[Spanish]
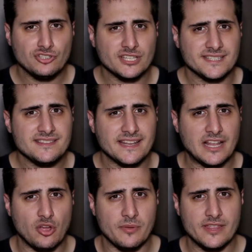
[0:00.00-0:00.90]
Pasó que si
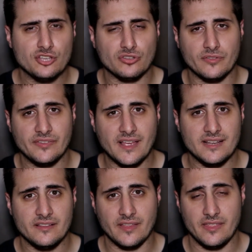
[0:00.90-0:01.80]
entran a los videos
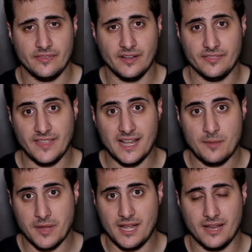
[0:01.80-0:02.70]
oficiales, es decir,
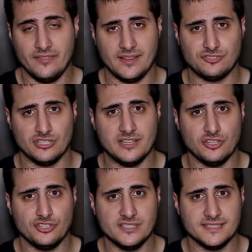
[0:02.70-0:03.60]
Telam, que es la Agencia Nacional
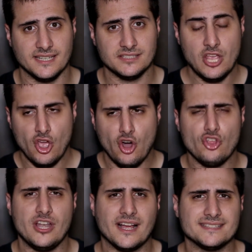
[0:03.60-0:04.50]
de Noticias,
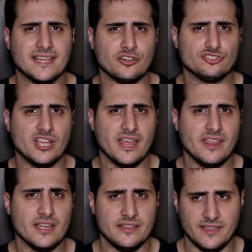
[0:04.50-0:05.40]
o de la Casa
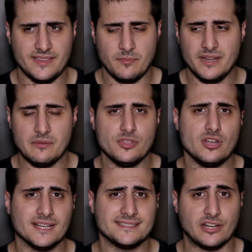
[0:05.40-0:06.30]
Rosada, intentan ver el video
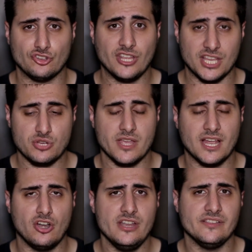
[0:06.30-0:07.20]
de la Casa Rosada, yo voy a
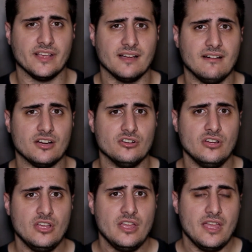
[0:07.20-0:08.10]
dejar los links acá abajo,
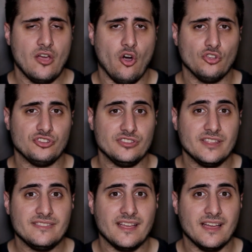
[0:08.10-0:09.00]
o si
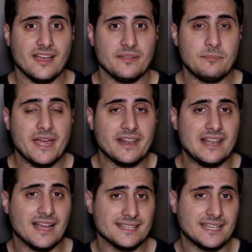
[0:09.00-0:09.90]
intentan ver
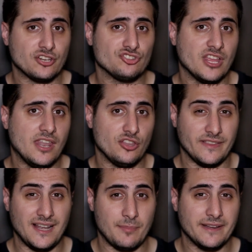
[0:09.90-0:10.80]
en la Casa Rosada donde
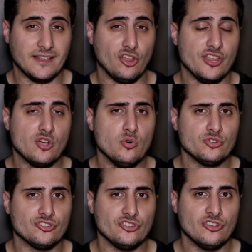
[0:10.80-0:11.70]
está la parte de los
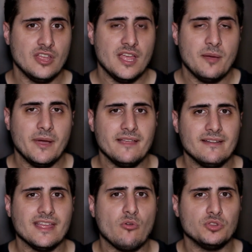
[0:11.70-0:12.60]
discursos, van a
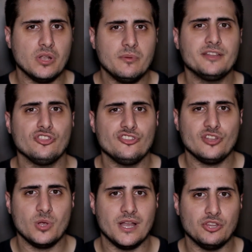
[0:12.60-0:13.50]
ver que cuando Alberto
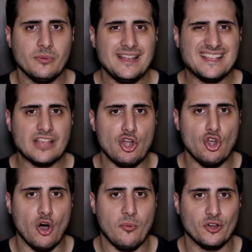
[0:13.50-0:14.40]
dice lo de las novelas,
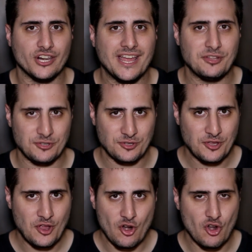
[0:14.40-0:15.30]
lo borraron.
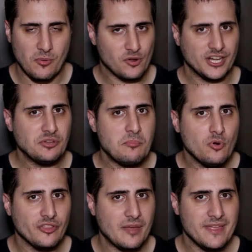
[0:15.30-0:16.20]
Lo borraron
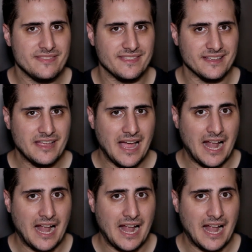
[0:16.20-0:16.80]
burdamente.